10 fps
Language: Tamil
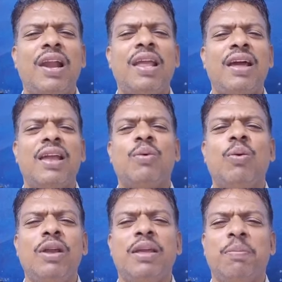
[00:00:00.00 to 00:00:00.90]
வேலையால்
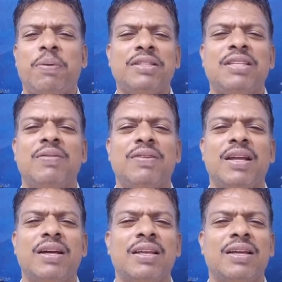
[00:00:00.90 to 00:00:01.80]
கூலிக்கு
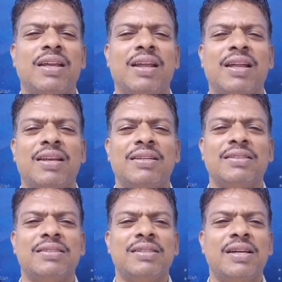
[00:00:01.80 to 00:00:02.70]
பாத்திரவனாக இருக்கிறான்
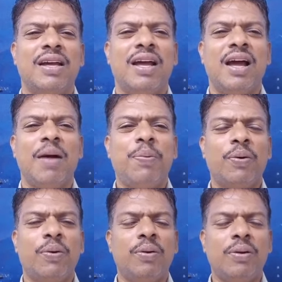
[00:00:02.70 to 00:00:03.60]

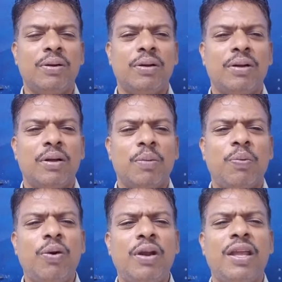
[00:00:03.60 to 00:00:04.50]
அப்போ
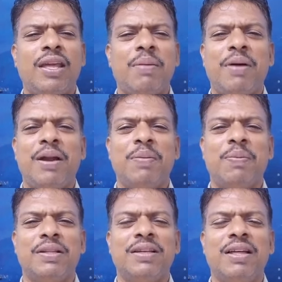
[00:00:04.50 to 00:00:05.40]
போரடிக்கிற மாடு
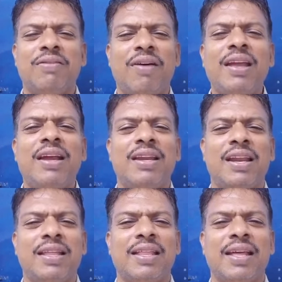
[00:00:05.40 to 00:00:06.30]
பாது அதை வாய்
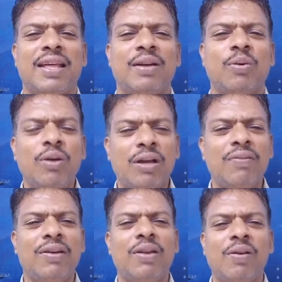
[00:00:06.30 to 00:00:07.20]
கட்டுறாரு
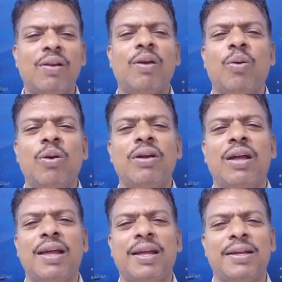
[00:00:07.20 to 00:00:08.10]
கொடுக்க வேண்டியவங்களுக்கு
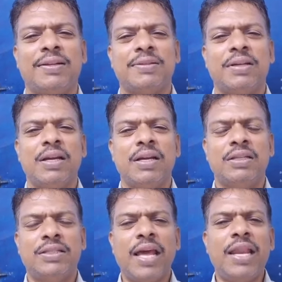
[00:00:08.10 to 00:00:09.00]
கொடுங்க
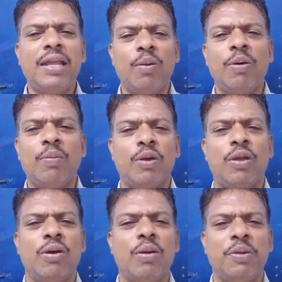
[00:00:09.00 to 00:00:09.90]
ஷேரிங் ரொம்ப
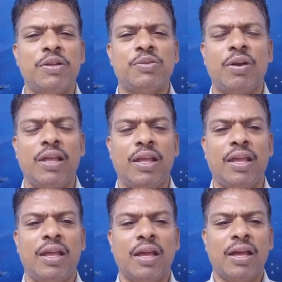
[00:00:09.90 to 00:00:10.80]
முக்கியம் அப்படின்னு சொல்லி
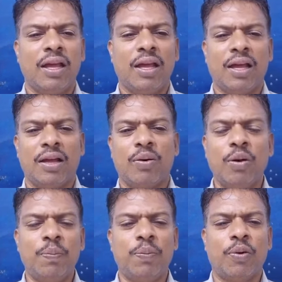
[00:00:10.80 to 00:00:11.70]

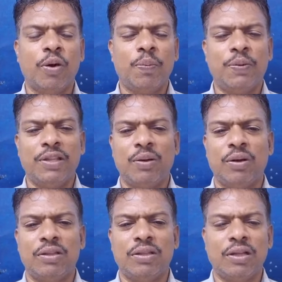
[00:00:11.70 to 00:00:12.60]
கொடுப்பு கொடுப்பதை
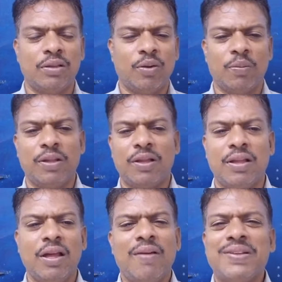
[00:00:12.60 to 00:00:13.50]
குறித்து அந்த
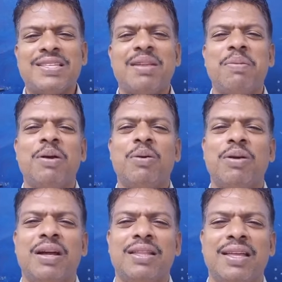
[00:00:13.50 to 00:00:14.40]
ஒன்பதாம் விசனமா
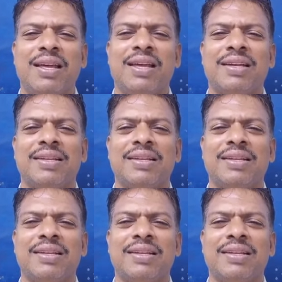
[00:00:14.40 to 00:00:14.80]
கொடுக்காத